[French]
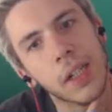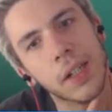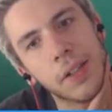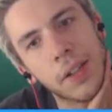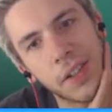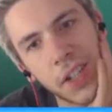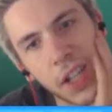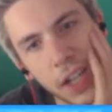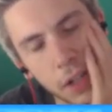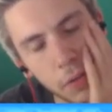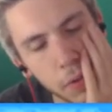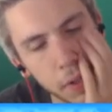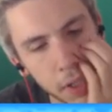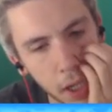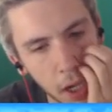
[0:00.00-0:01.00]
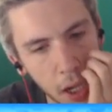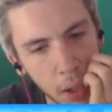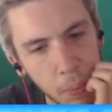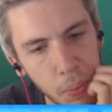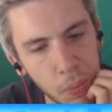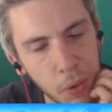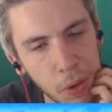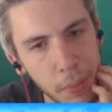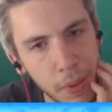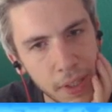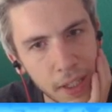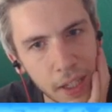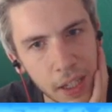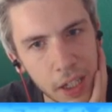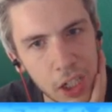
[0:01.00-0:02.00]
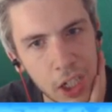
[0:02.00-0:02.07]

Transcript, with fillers: Sorcière de la nuit, c'est un peu moins pété.